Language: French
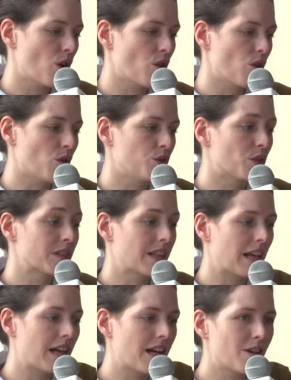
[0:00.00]
dans ce
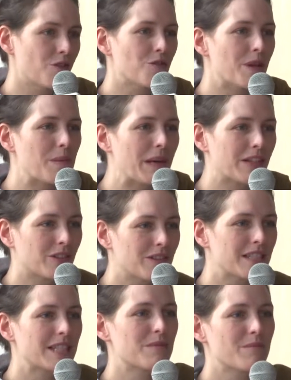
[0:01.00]
cas-là, la
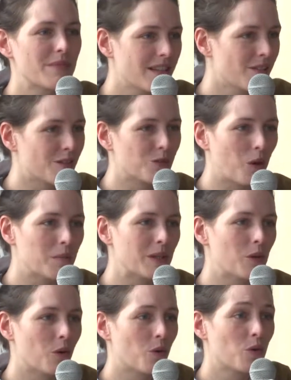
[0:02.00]
personne qui met
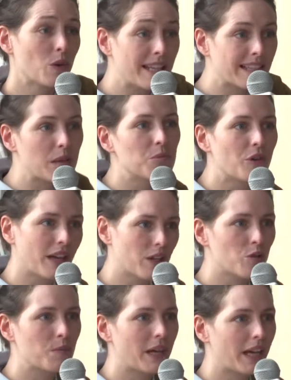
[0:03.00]
3000 euros, est-ce qu'elle peut
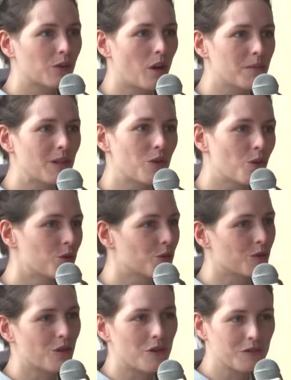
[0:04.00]
récupérer 3000 euros
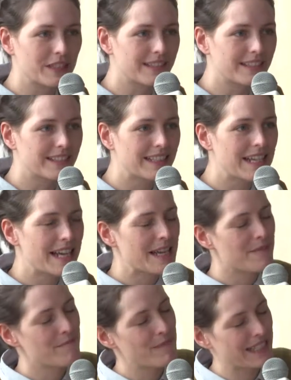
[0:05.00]
Sauf qu'en fait,
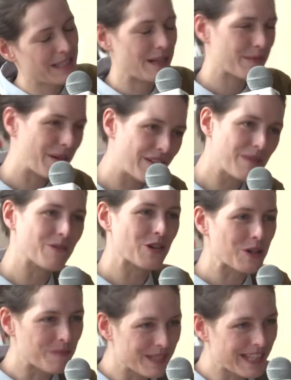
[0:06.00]
bah, ça marche pas vraiment
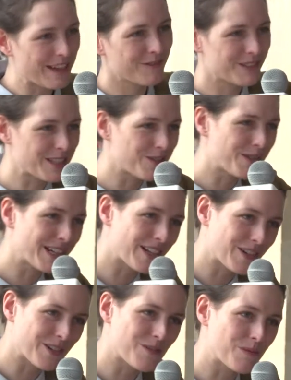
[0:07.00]
comme ça, il faut
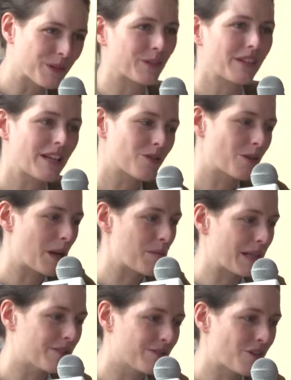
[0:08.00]
déduire euh, le mm. pourcentage de la
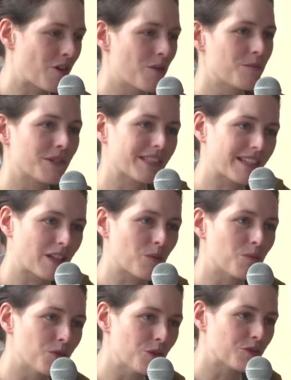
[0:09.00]
plateforme, un certain
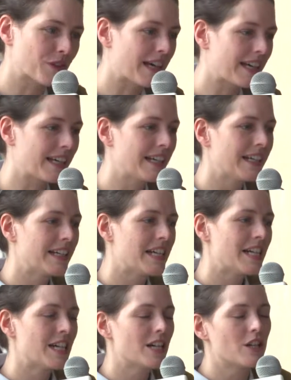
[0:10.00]
nombre de frais.
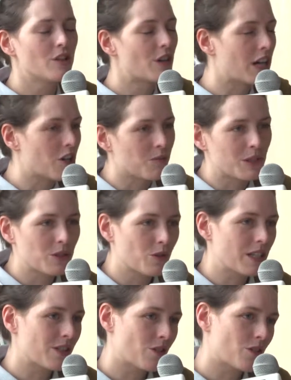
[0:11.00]
Bah, comment est-ce que
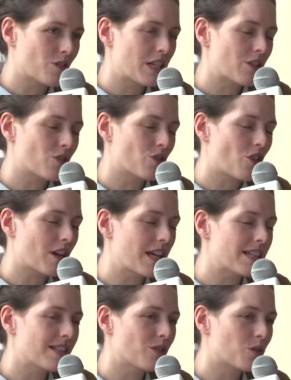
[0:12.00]
les, gens
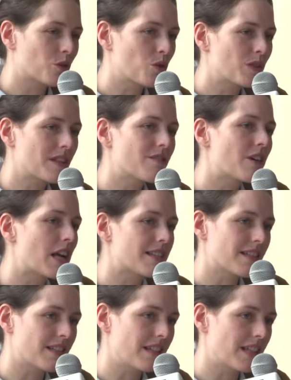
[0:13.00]
s'organisent entre eux Et Voilà,
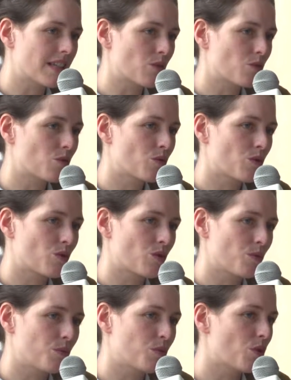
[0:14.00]
c'était des questions
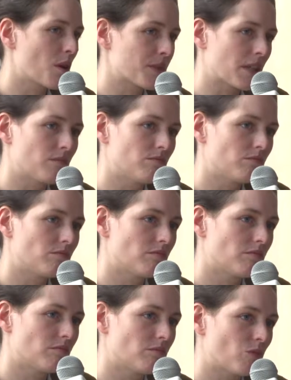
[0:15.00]
euh, plutôt comme ça.
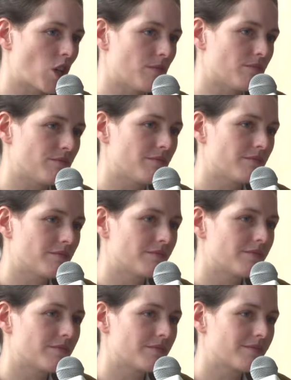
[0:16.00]
D'accord.
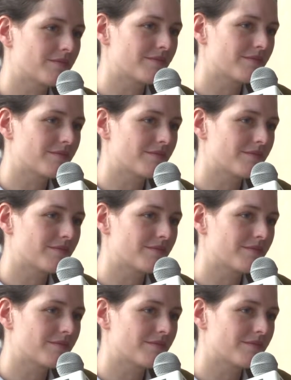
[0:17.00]
Donc euh, des